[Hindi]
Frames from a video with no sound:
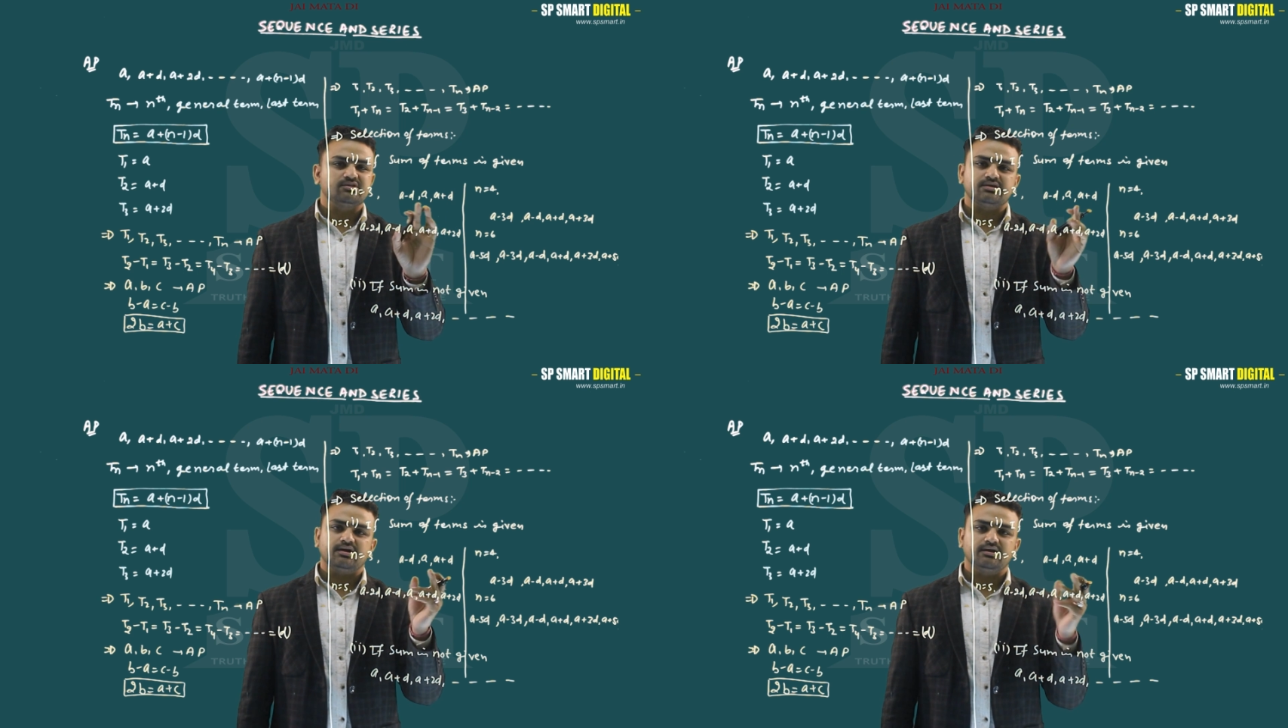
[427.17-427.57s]

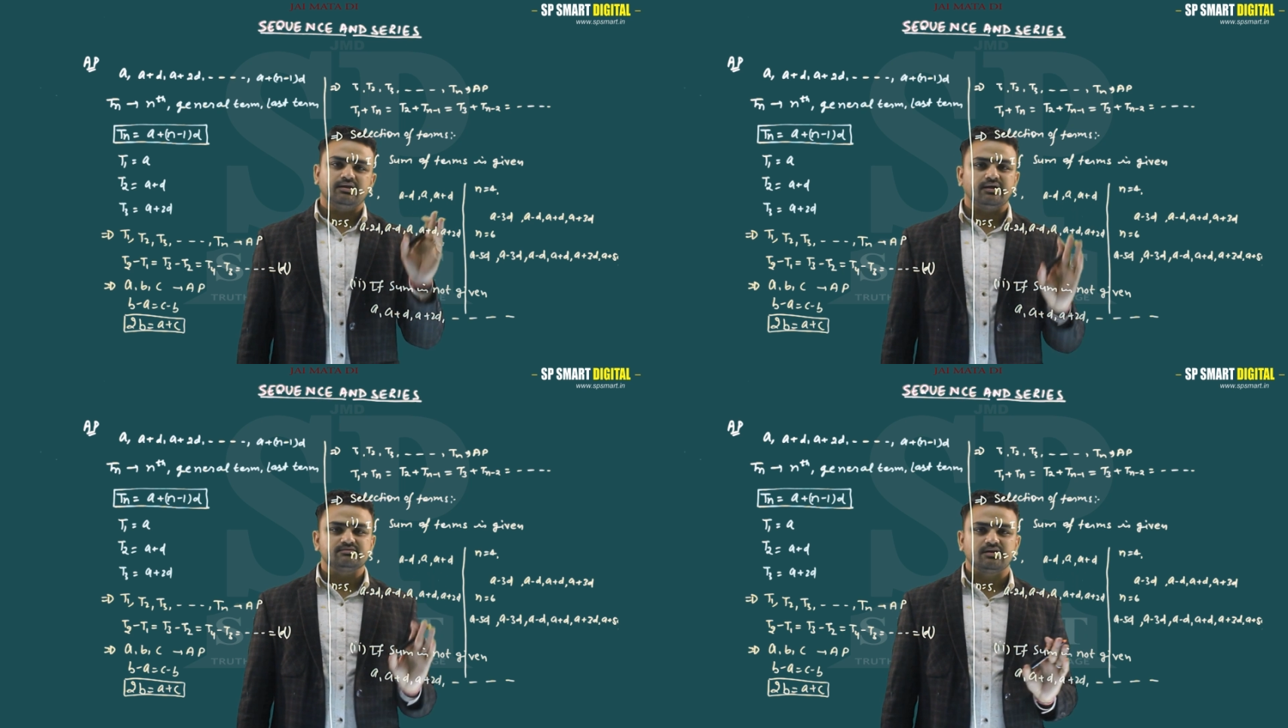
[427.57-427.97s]
बचेगा
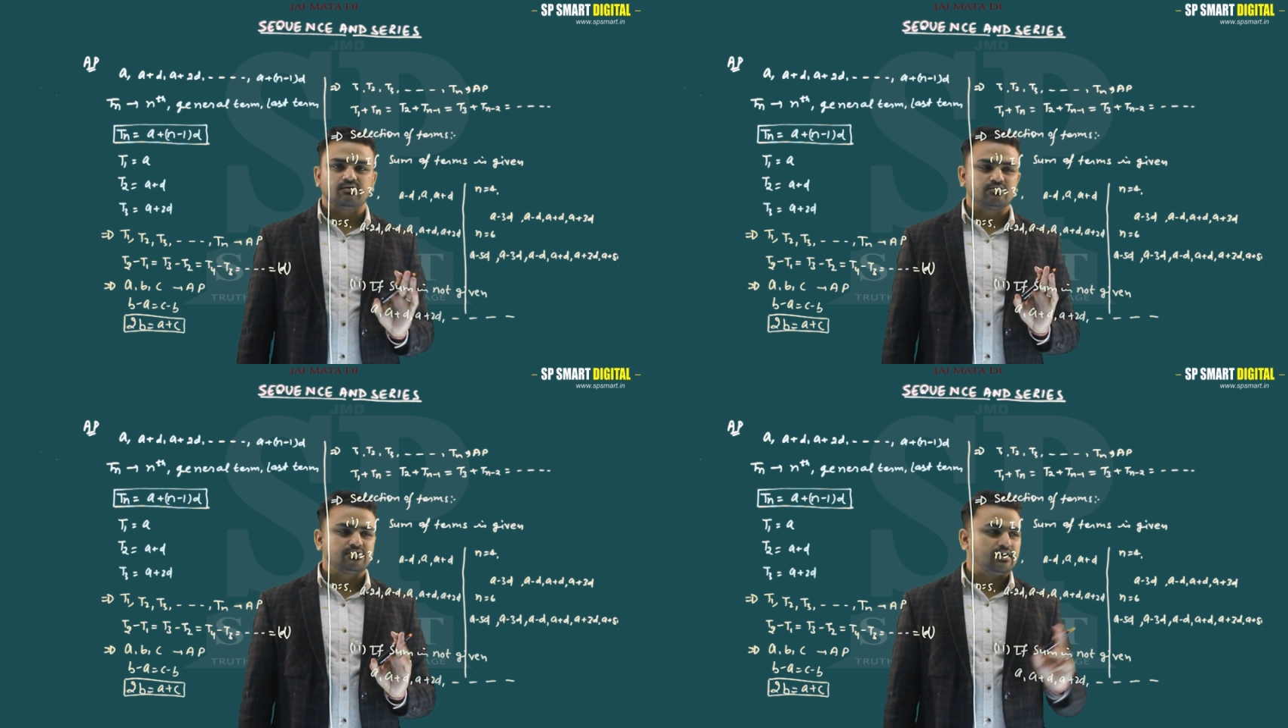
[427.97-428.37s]
डी कैंसिल
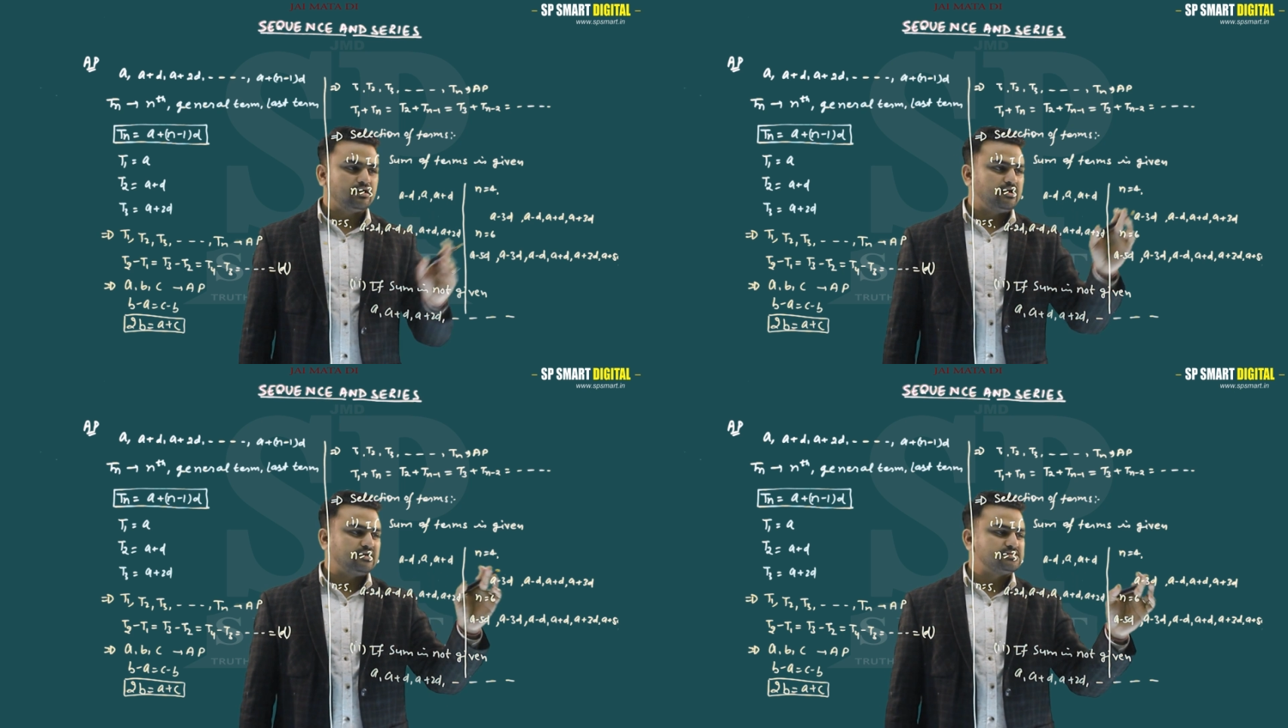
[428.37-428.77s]
आउट हो
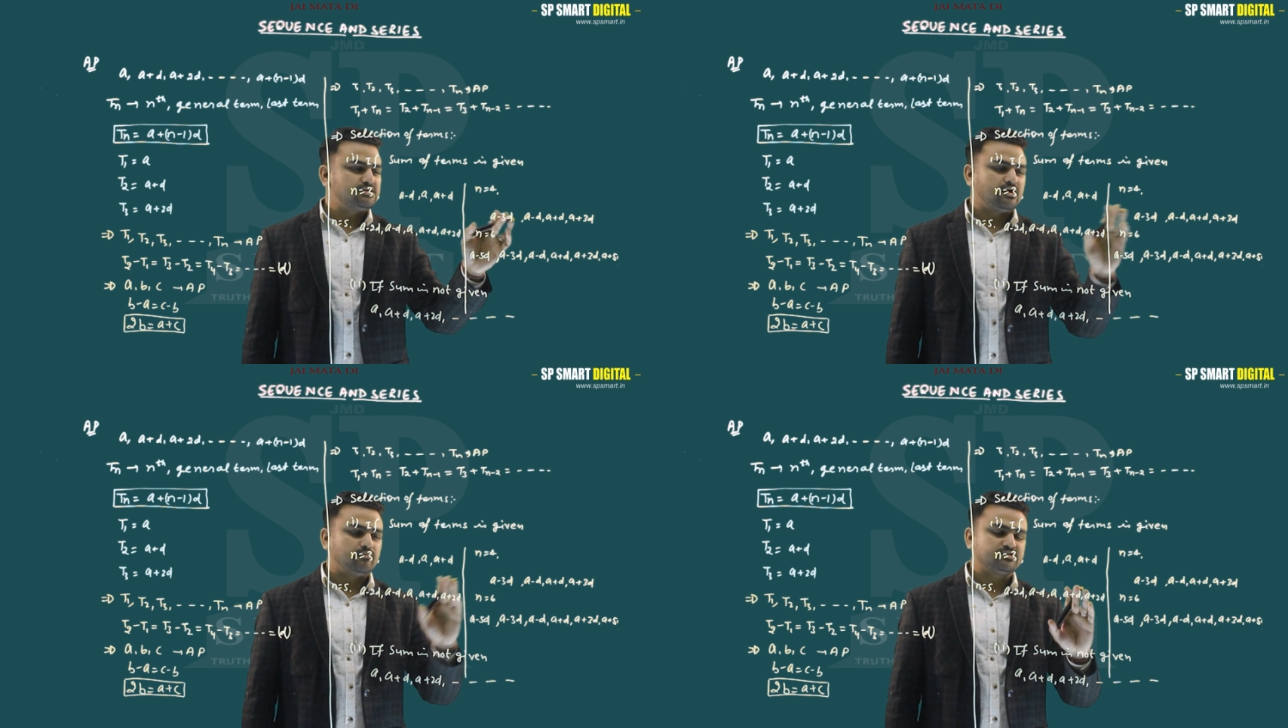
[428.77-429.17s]
जाएगा ऐसे
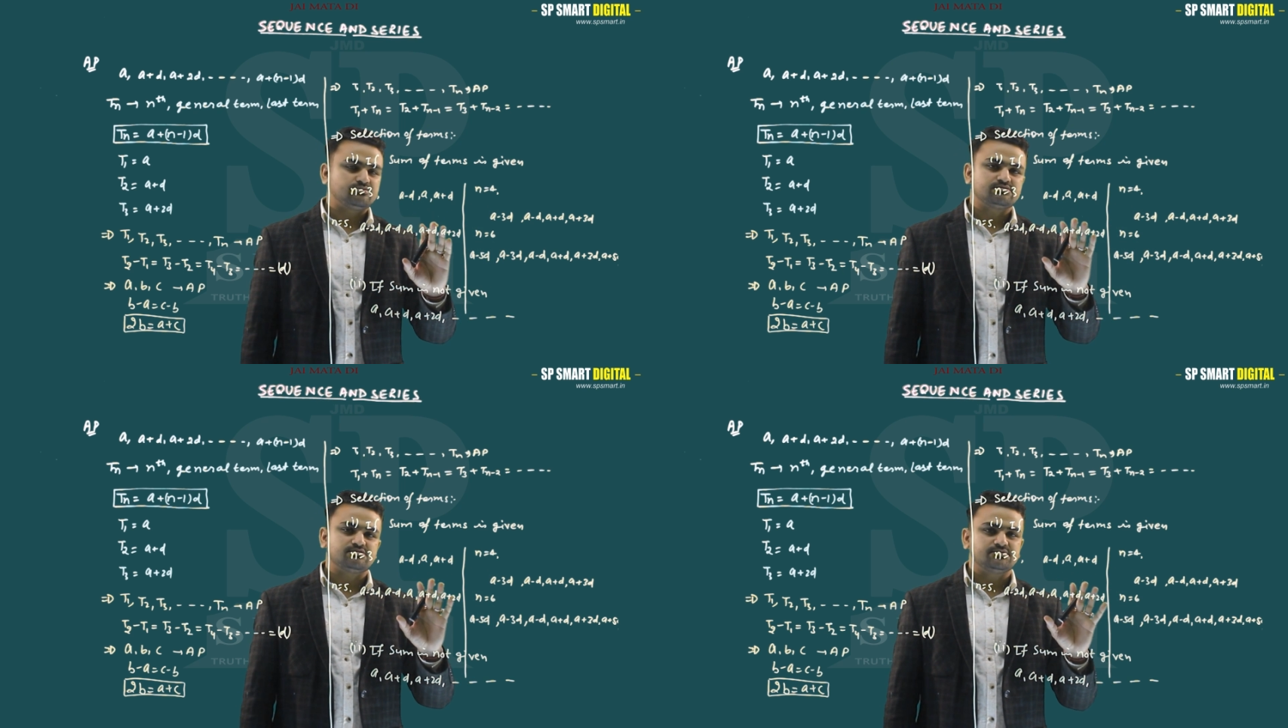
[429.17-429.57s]
यहाँ पे
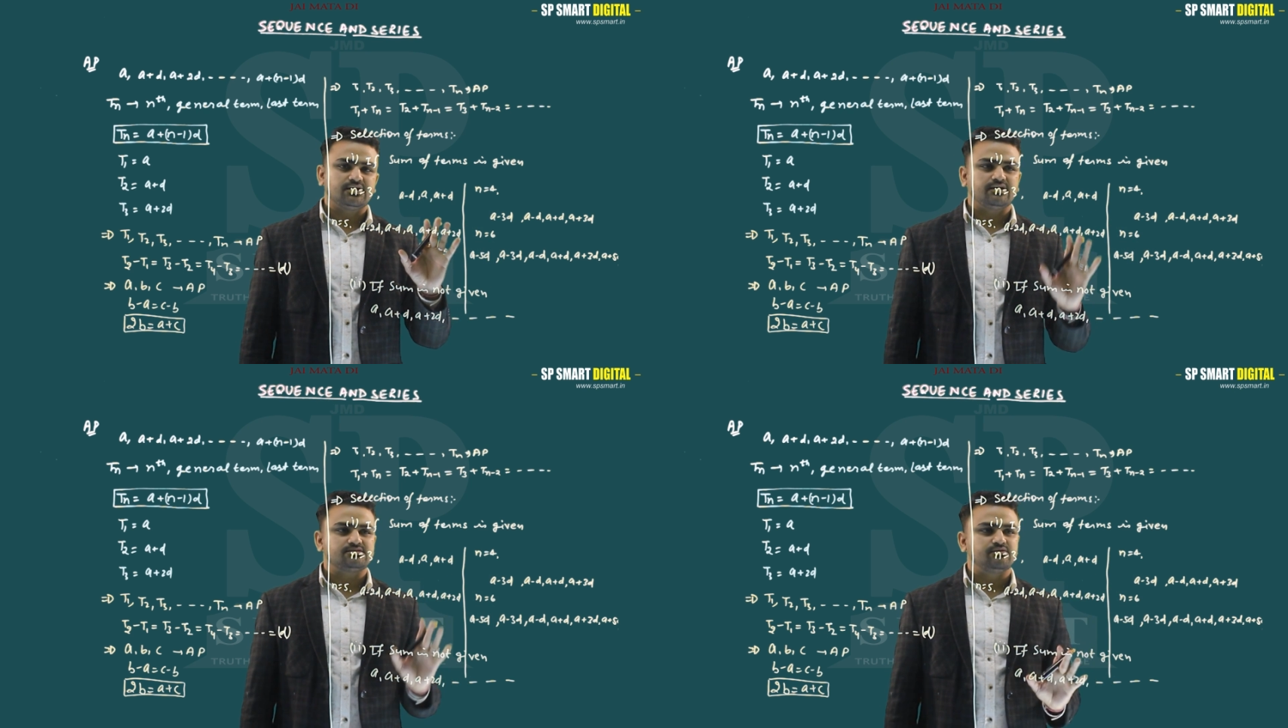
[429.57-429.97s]
तो सब
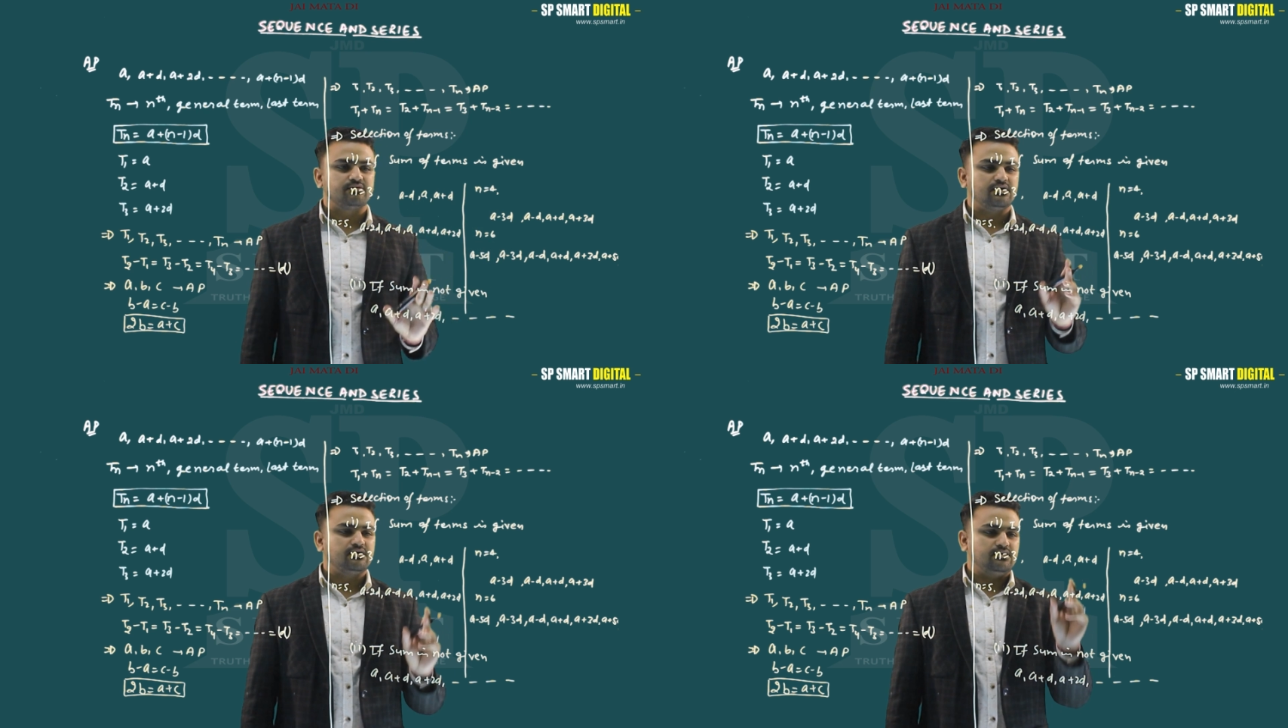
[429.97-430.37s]
जगह ऐसे ही हो
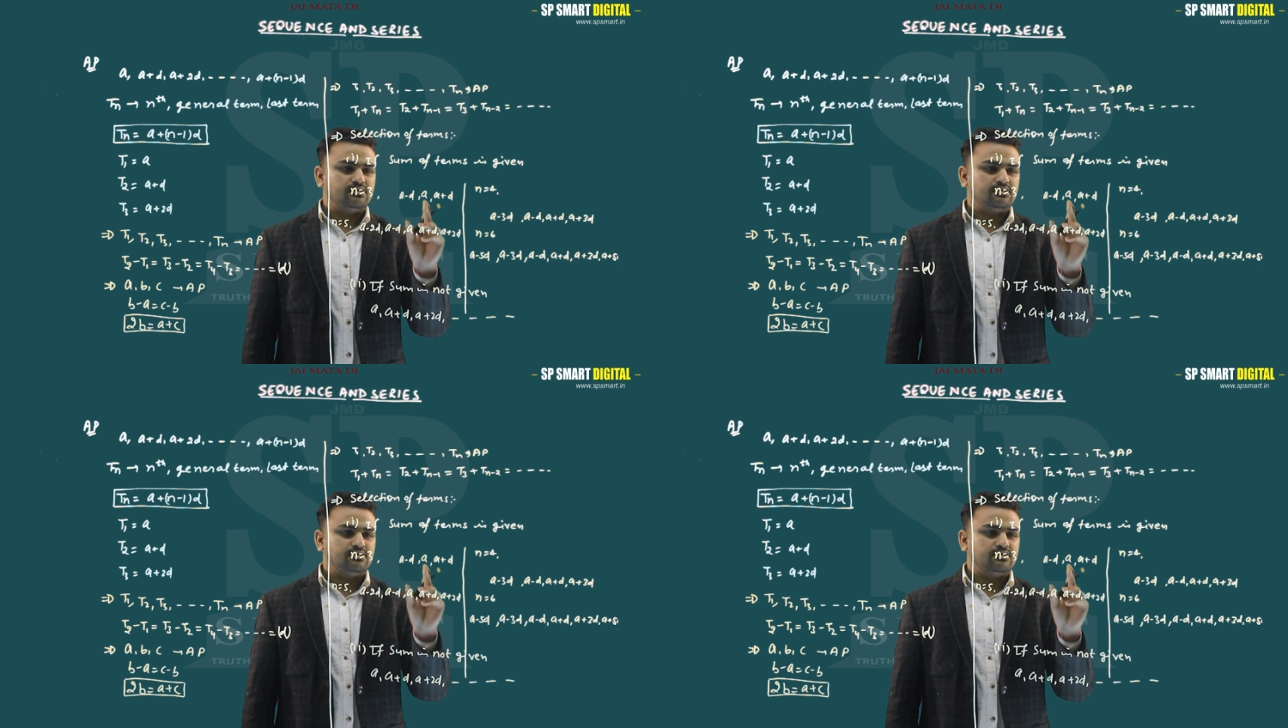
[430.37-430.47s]
रहा है